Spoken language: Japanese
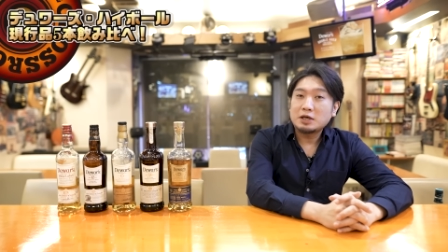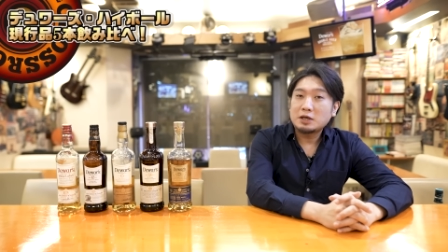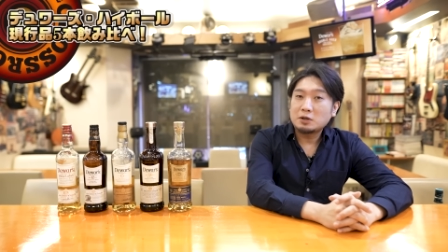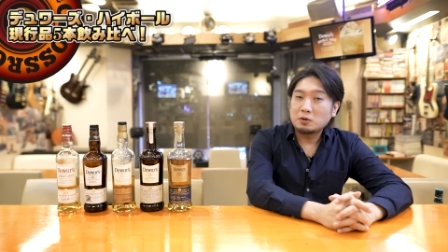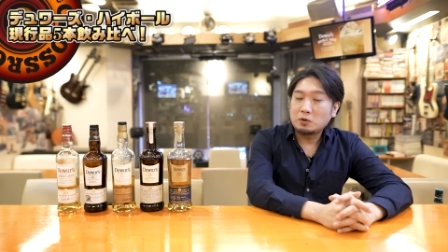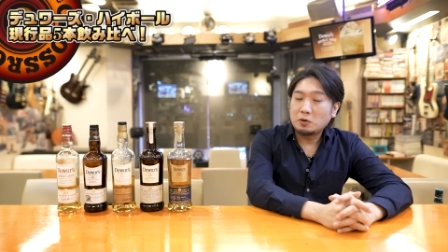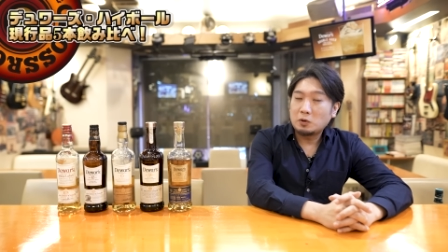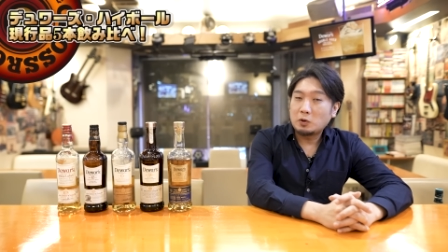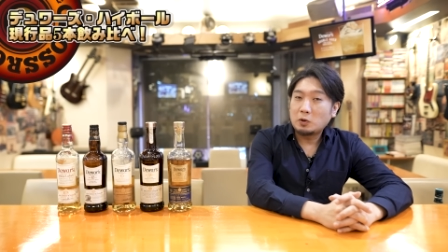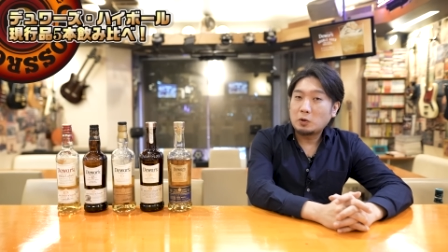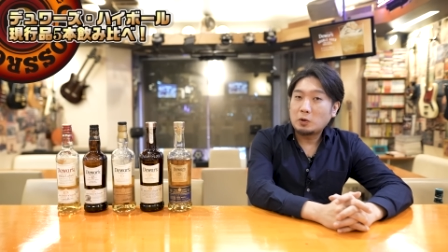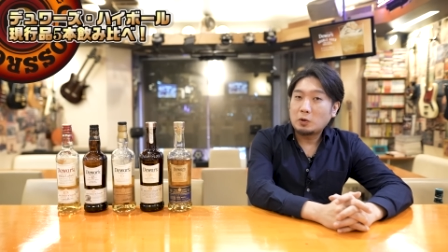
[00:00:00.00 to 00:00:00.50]
影
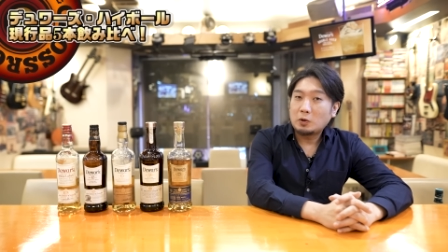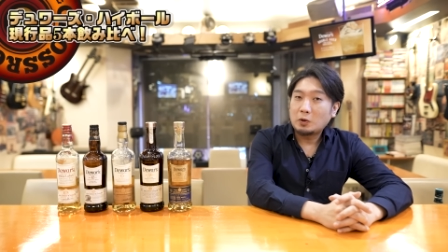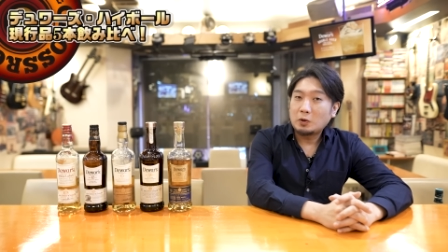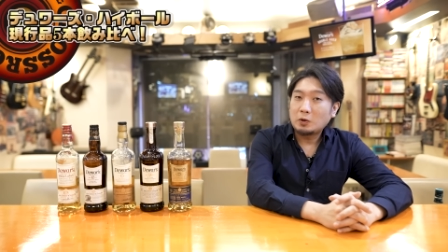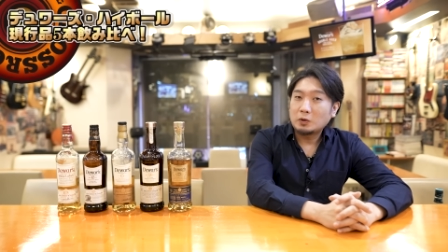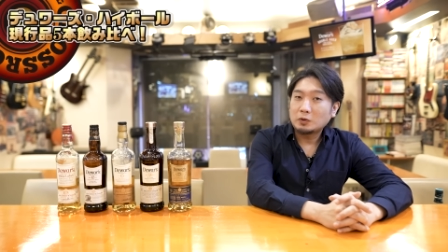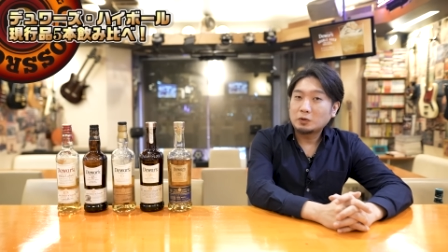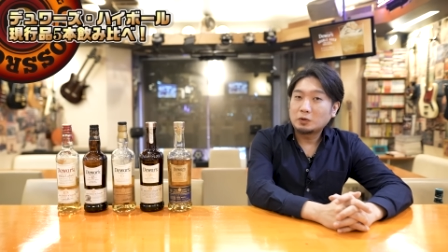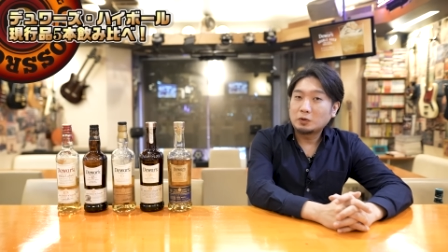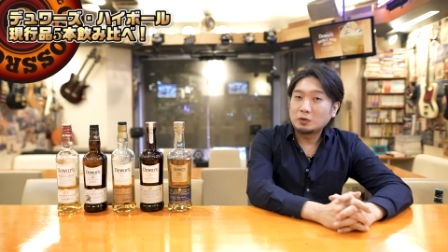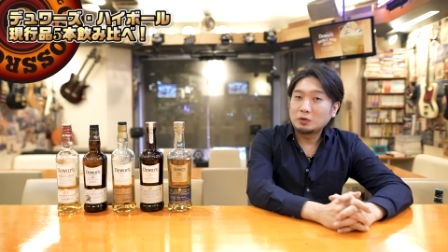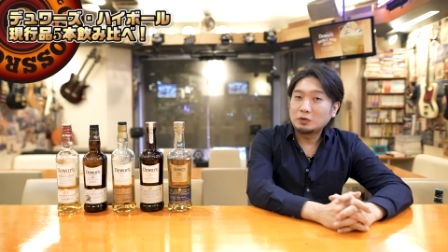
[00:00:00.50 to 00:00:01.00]
用
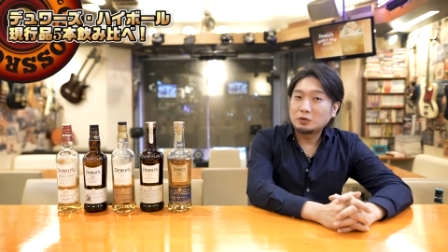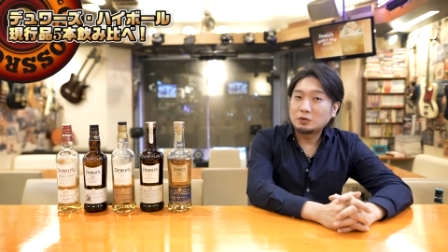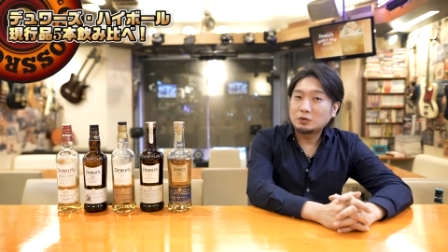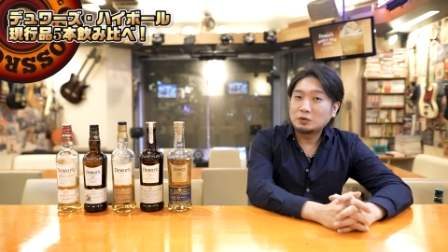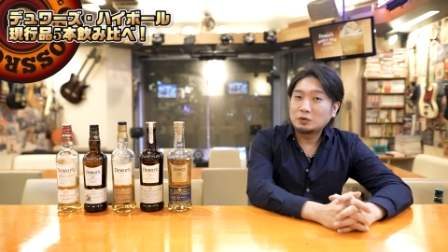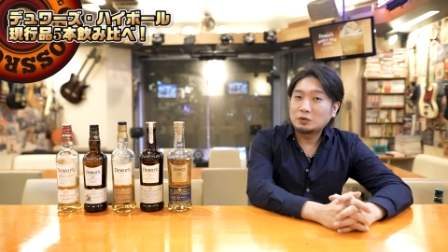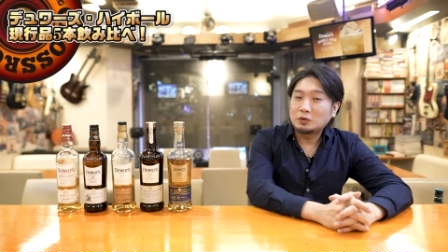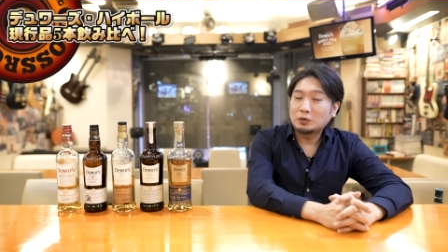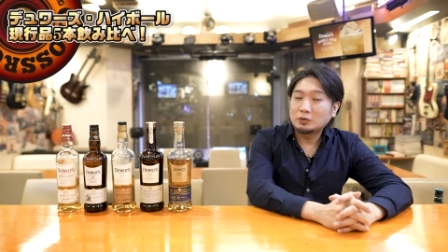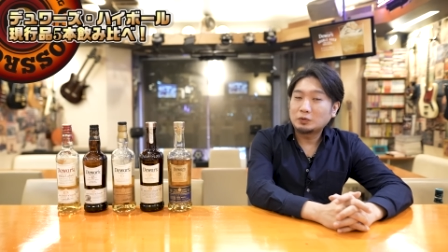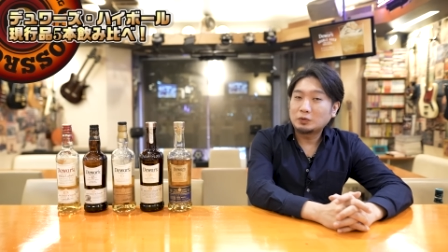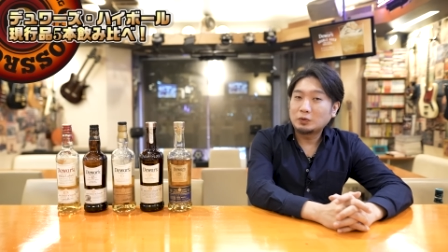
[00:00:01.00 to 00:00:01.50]
とい
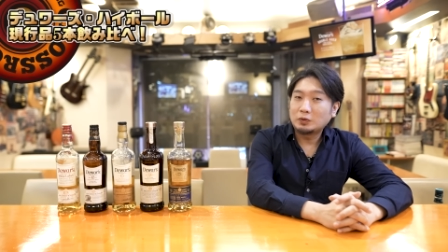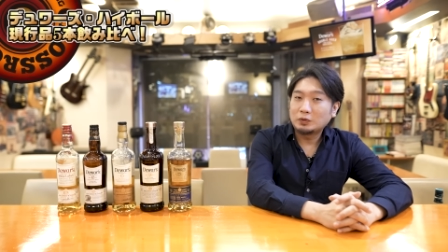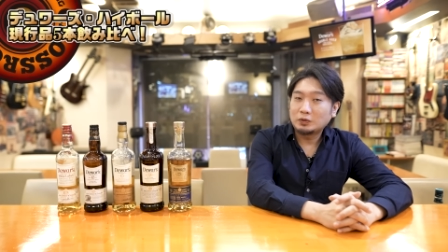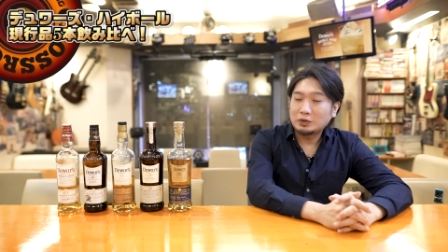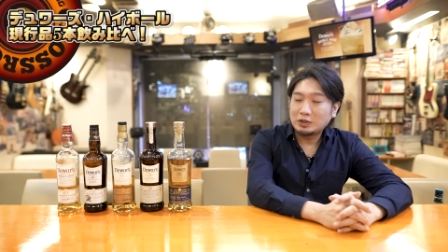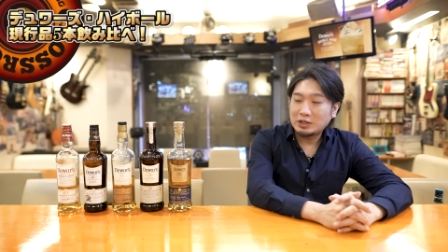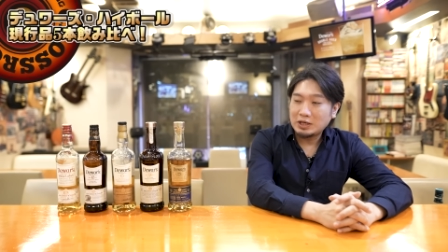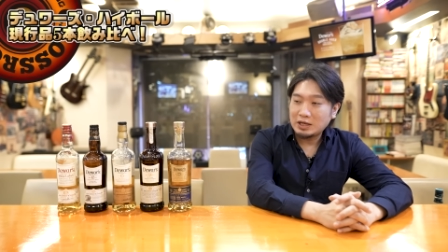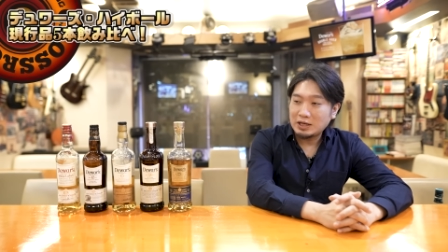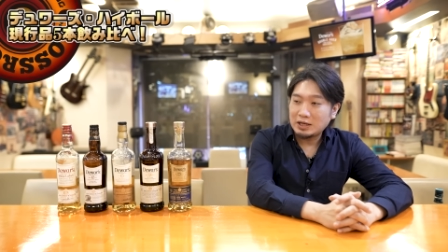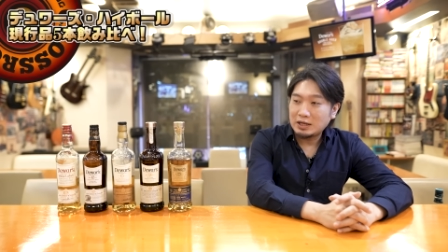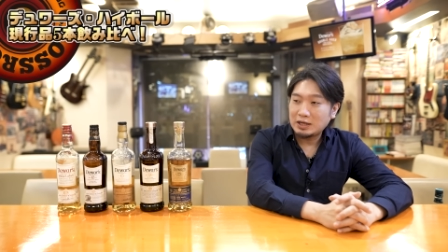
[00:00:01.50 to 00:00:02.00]
うこ
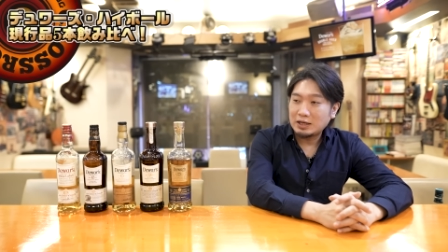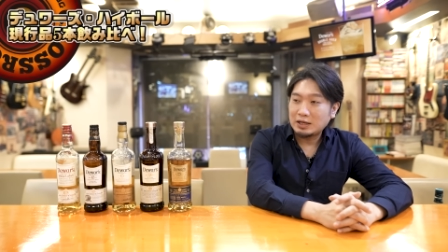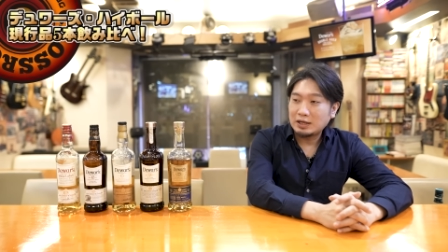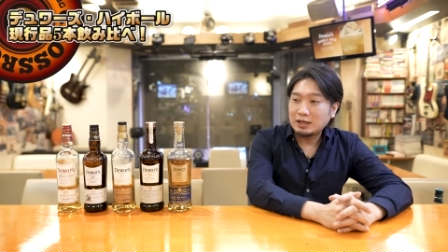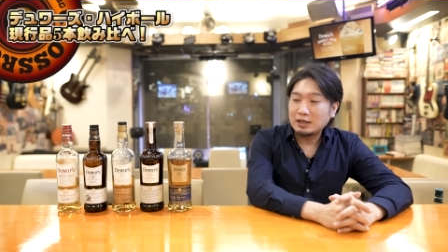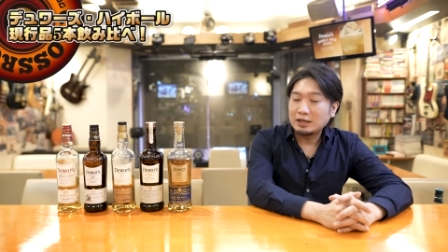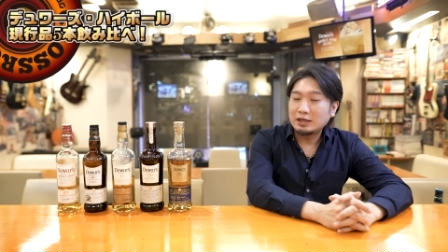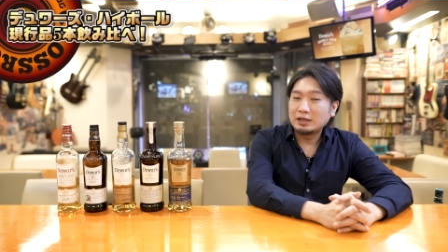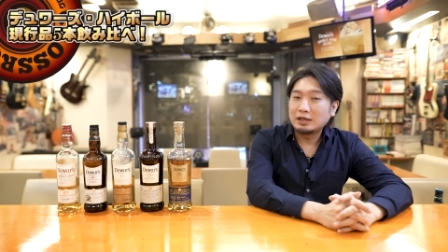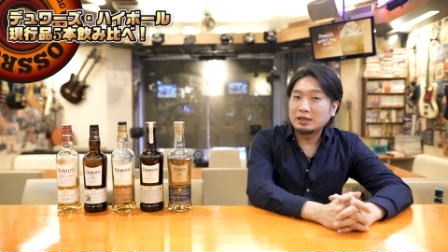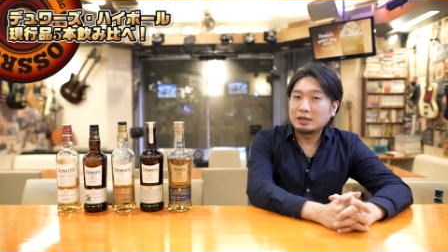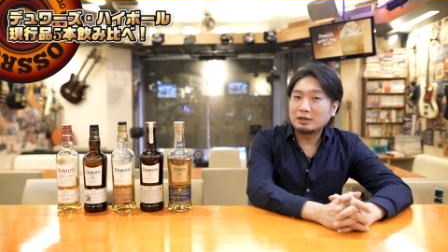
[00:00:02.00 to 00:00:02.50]
と
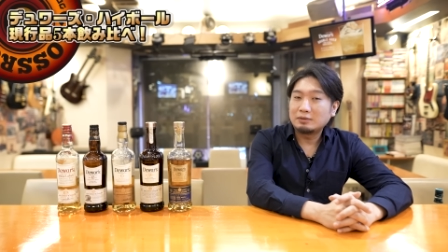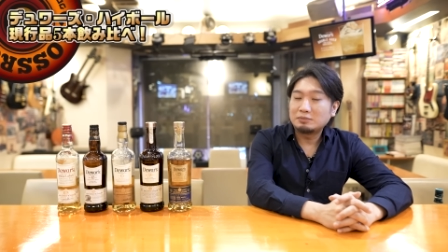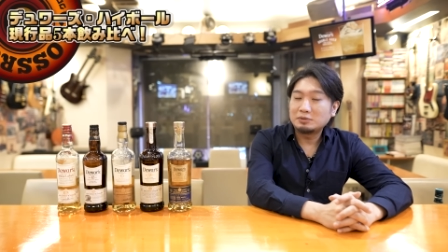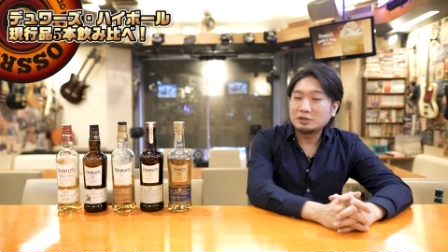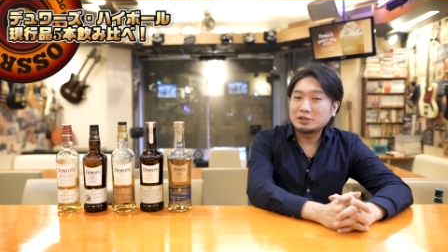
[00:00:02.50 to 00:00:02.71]
で、